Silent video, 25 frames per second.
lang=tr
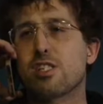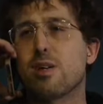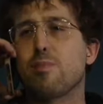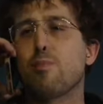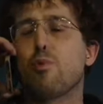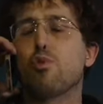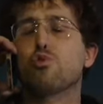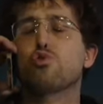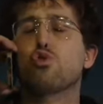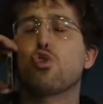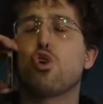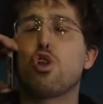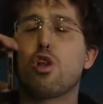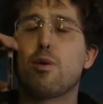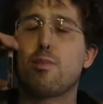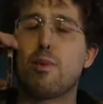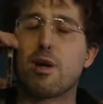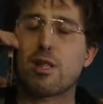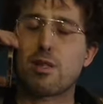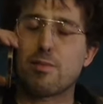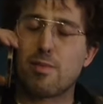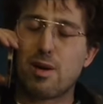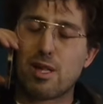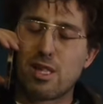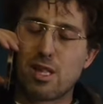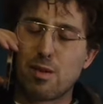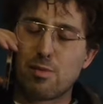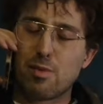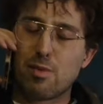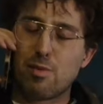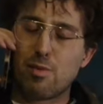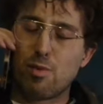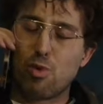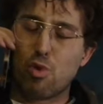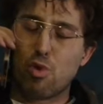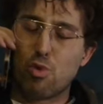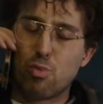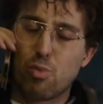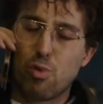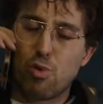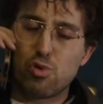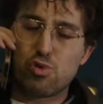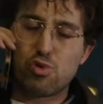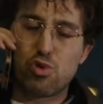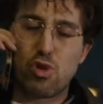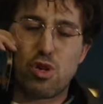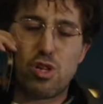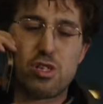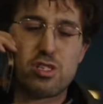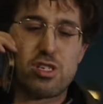Yaşam koçu olamadım adam gibi ölüm
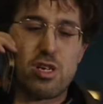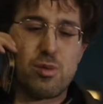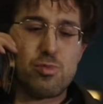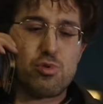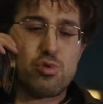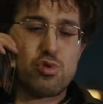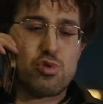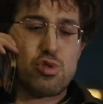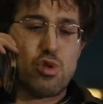koçu olacağım.